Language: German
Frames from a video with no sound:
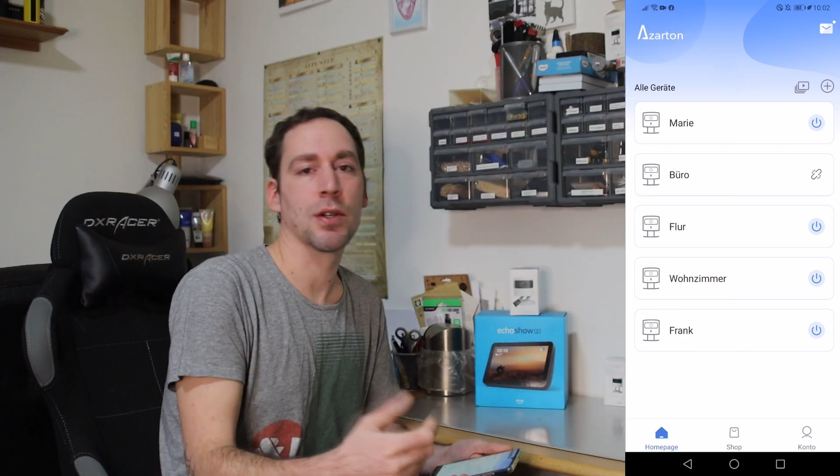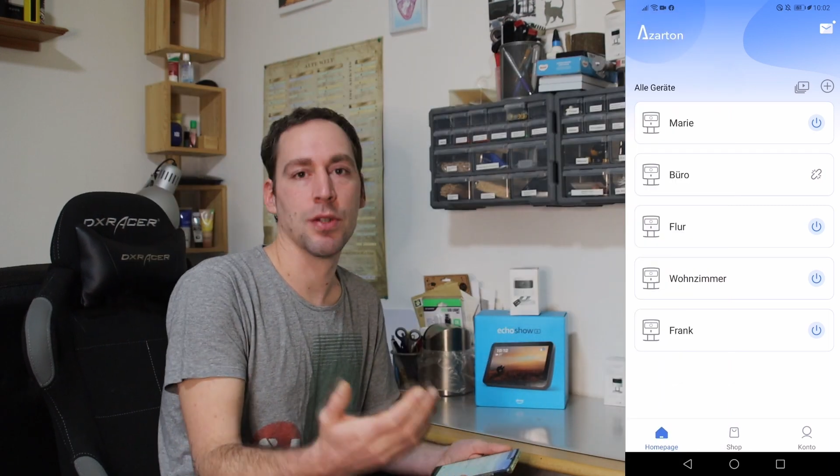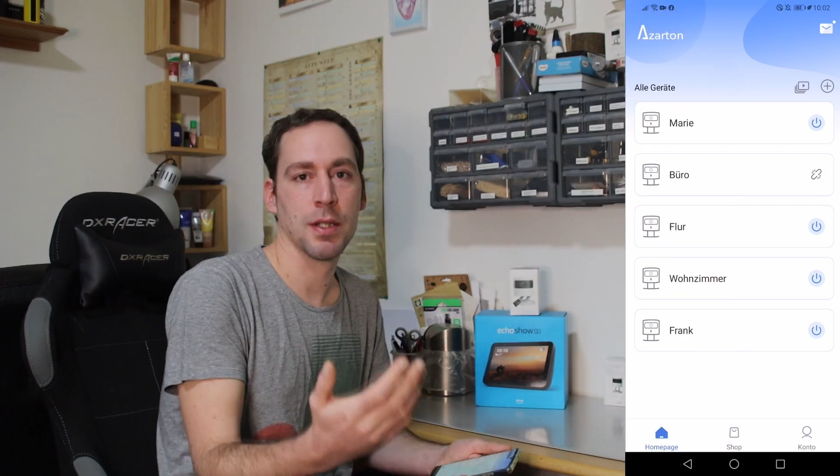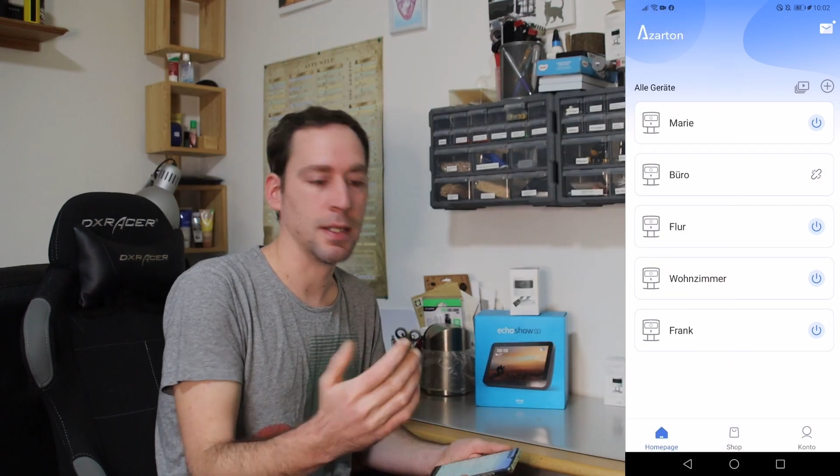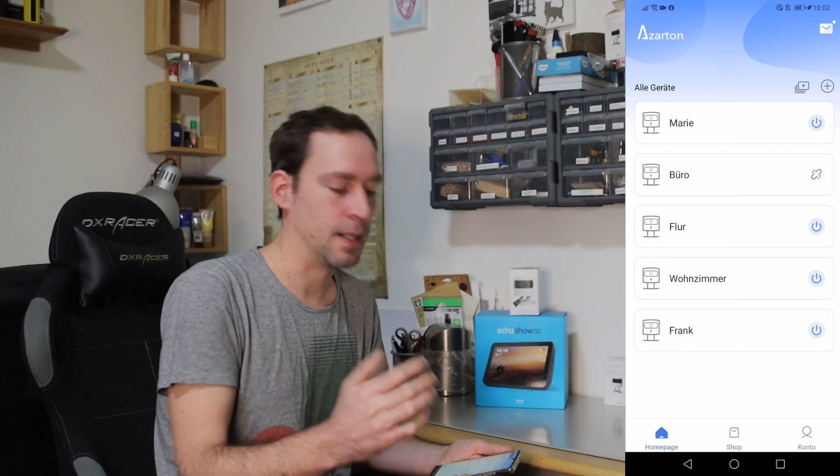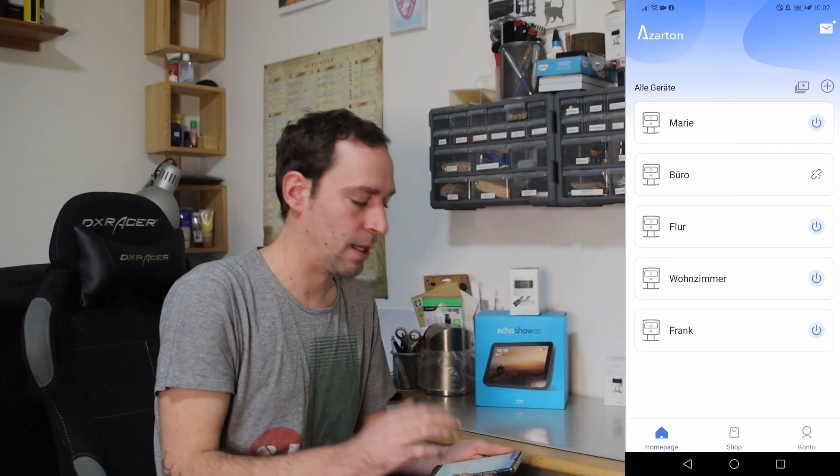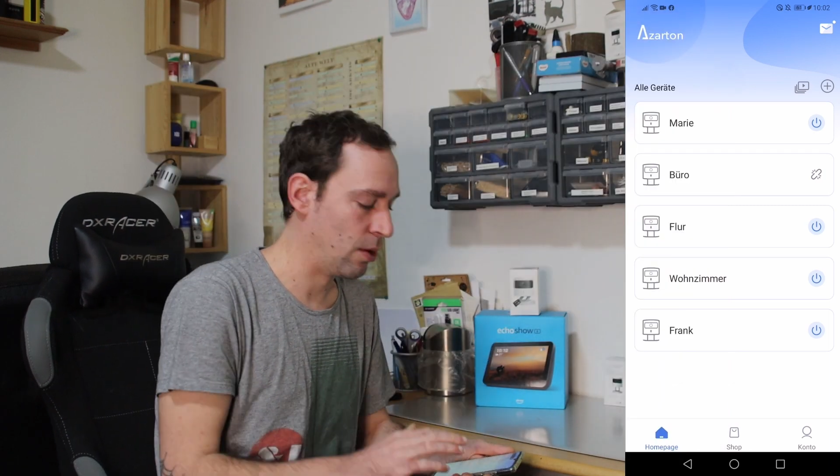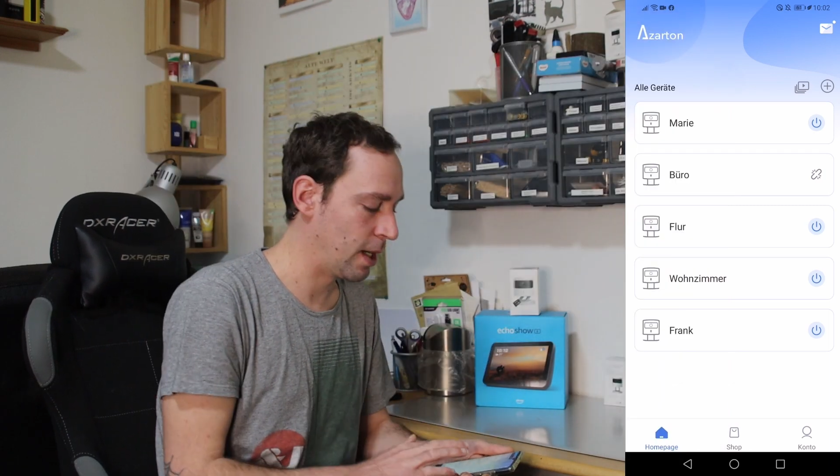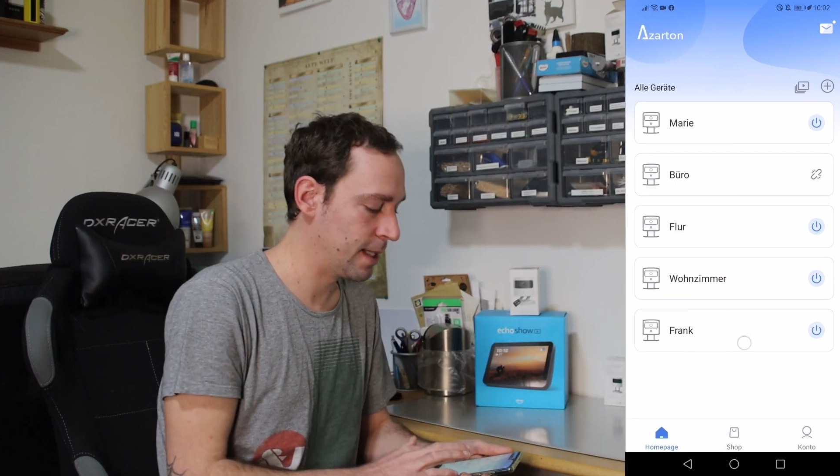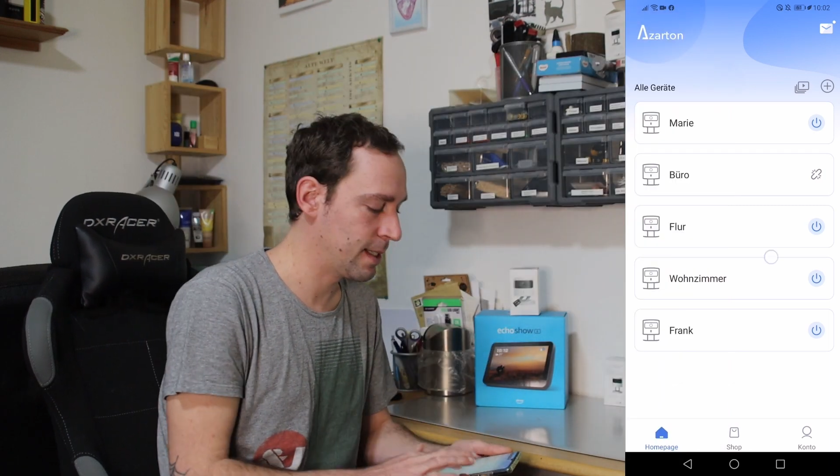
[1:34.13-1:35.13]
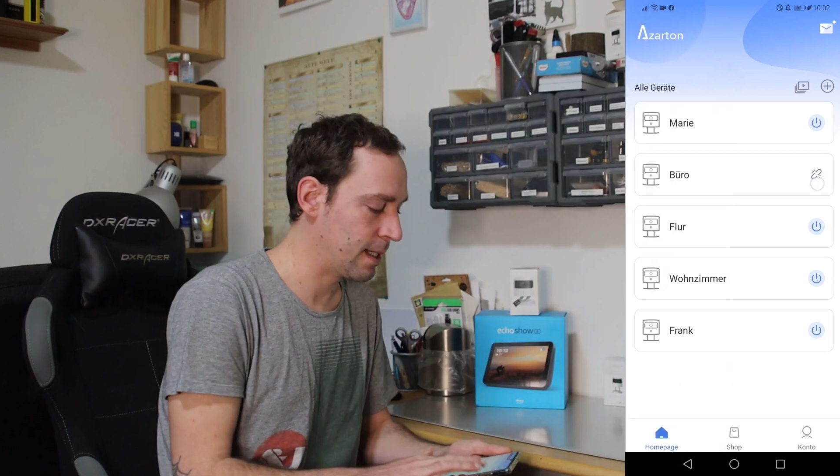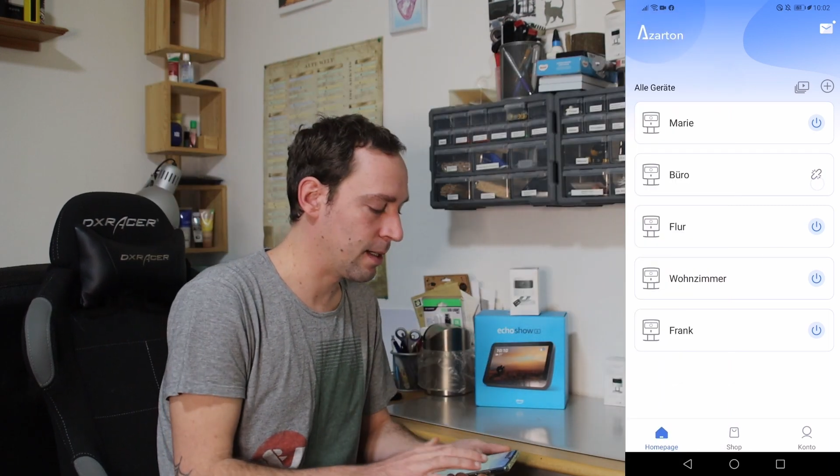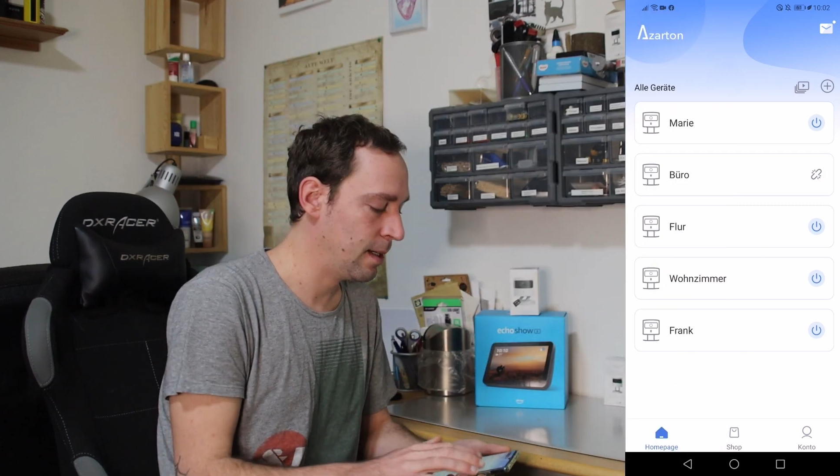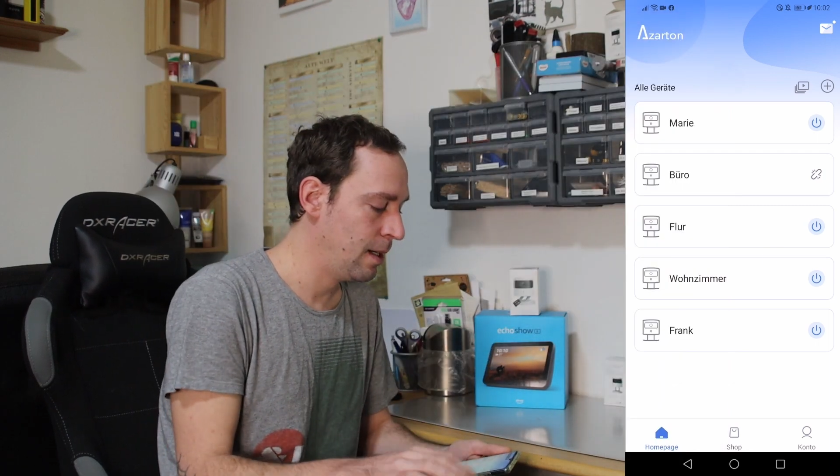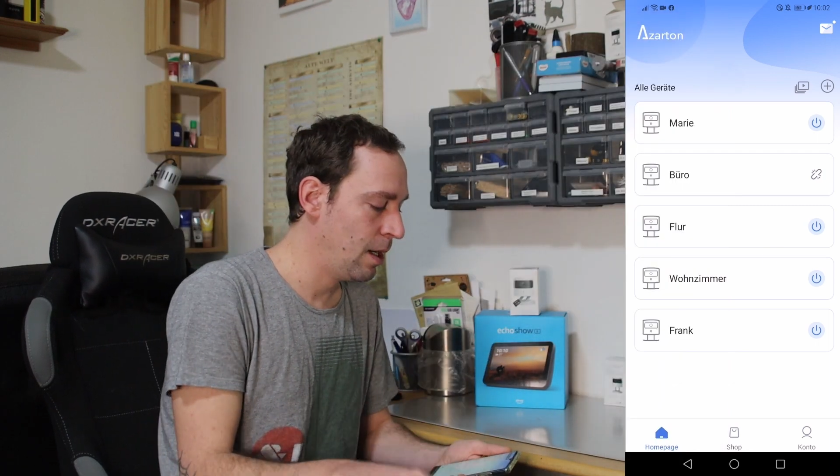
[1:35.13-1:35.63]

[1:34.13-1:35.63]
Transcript: dann könnt ihr die dann auch ansehen